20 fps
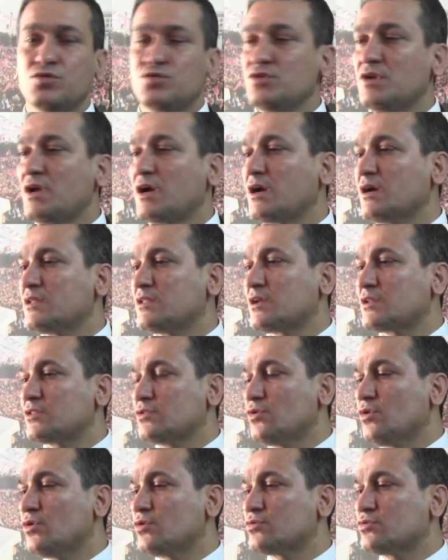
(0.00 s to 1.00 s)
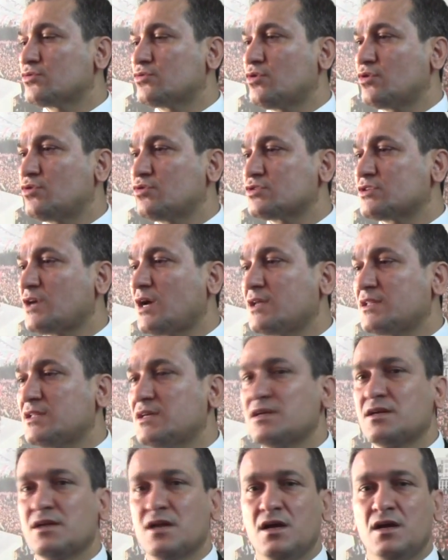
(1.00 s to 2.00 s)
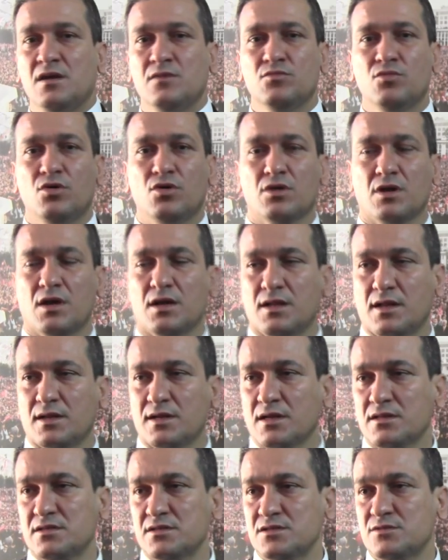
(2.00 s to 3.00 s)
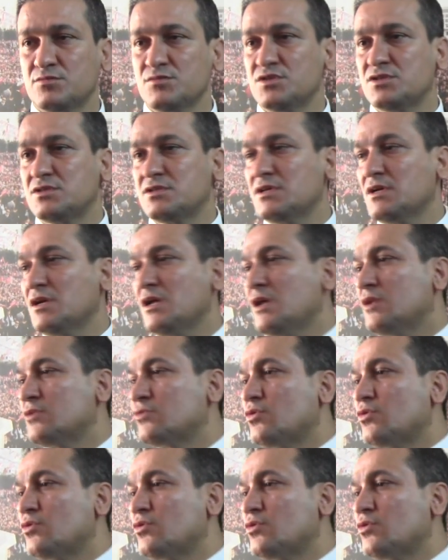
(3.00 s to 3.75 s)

Bugüne kadar ne oldu? 9 aydır bu olaylar yatışmıştı.